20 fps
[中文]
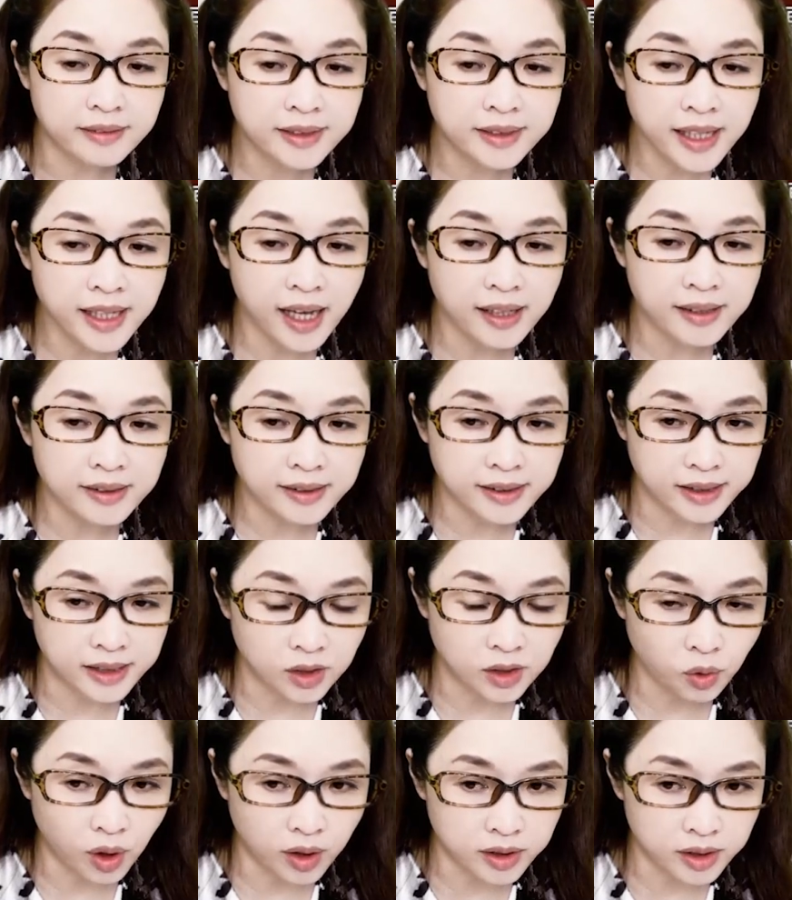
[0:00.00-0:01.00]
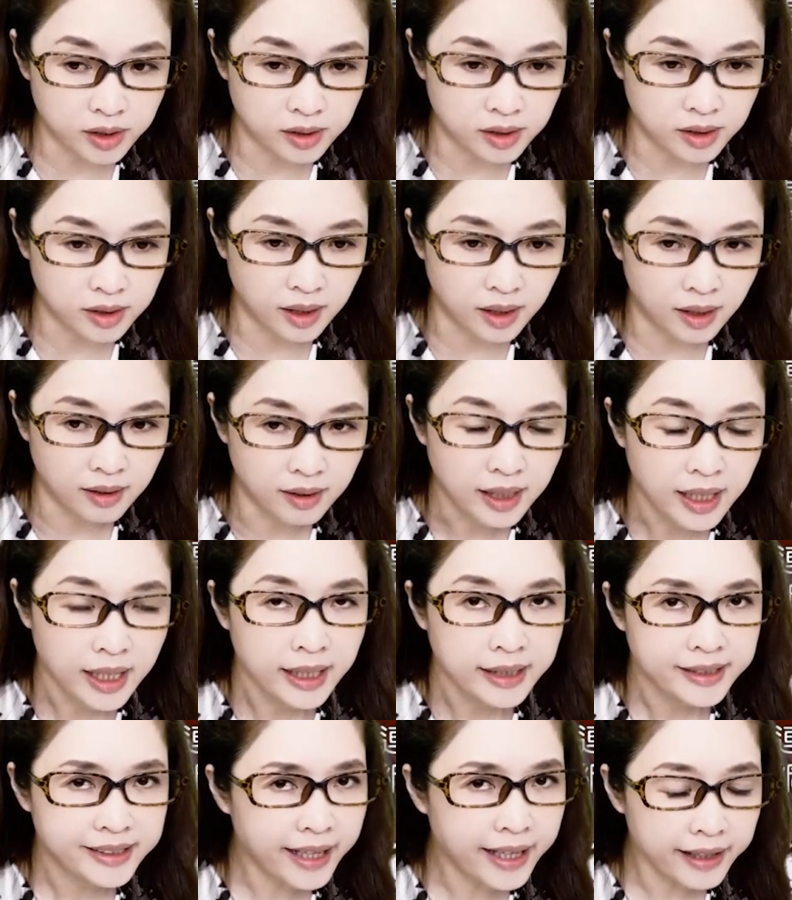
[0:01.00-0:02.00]
现在11月21了，
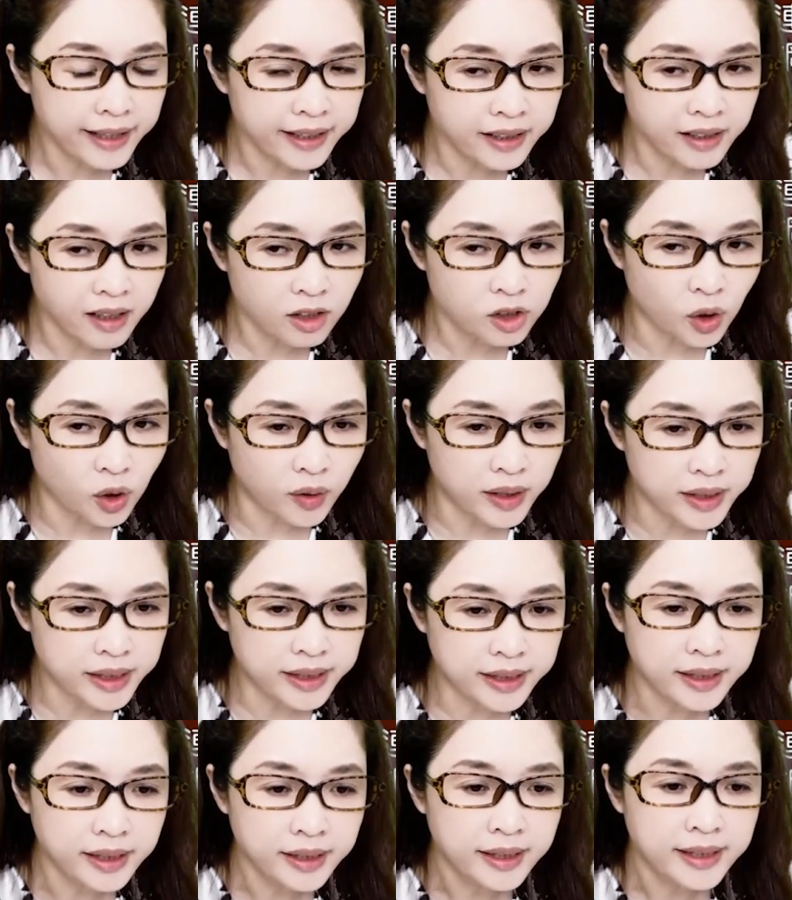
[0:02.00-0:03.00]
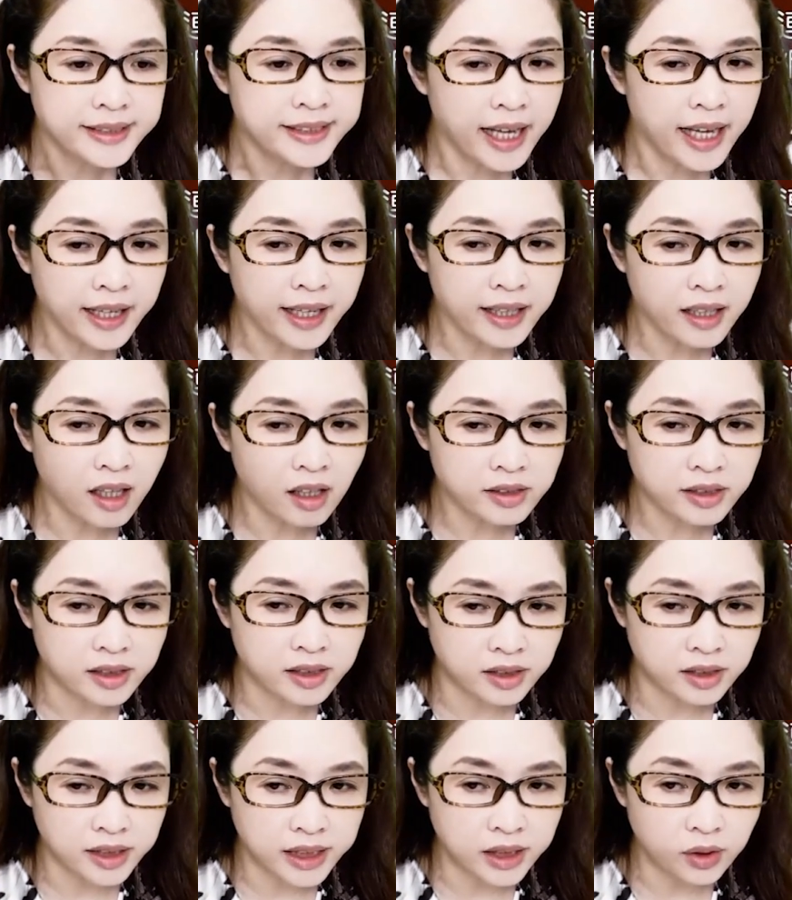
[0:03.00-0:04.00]
你刚才看到921，现在看到
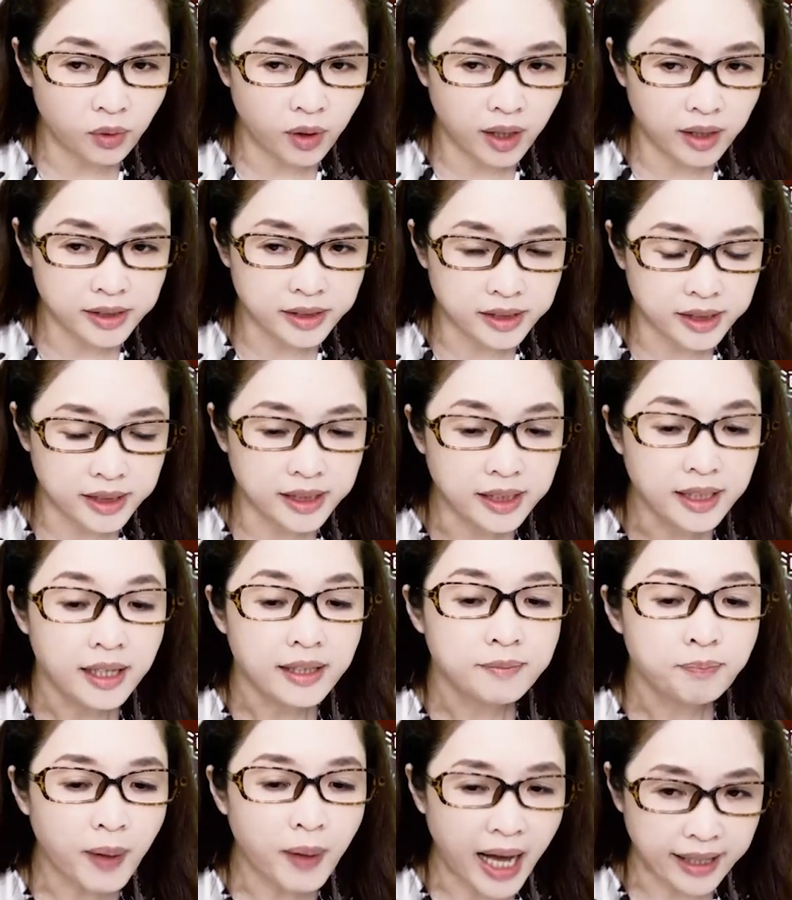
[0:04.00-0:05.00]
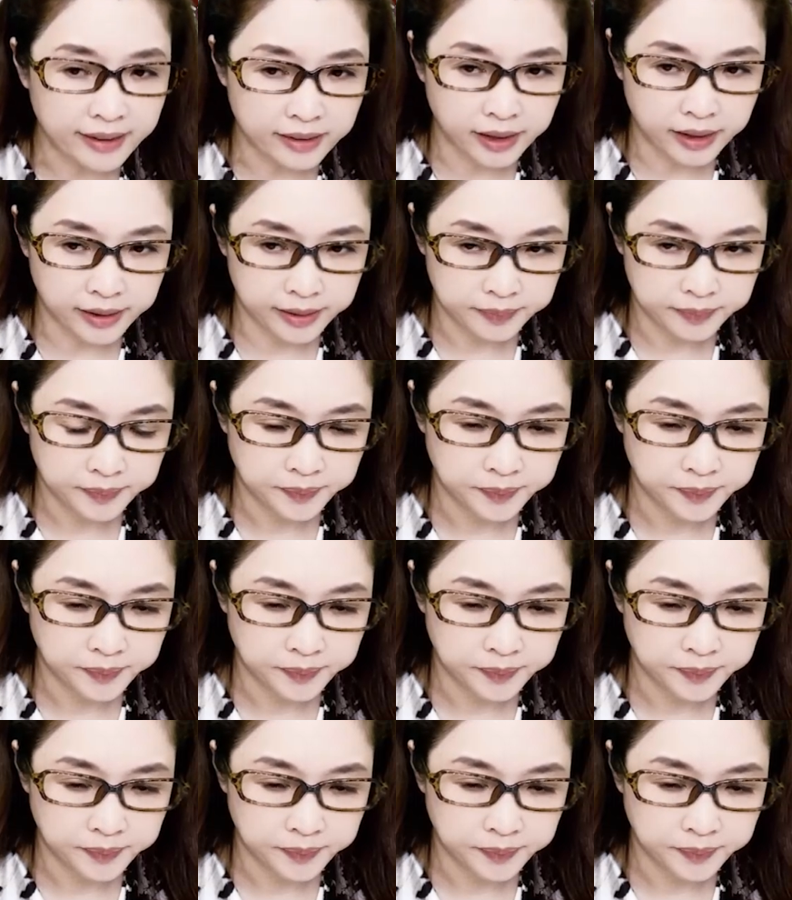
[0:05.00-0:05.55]
11月21 ，but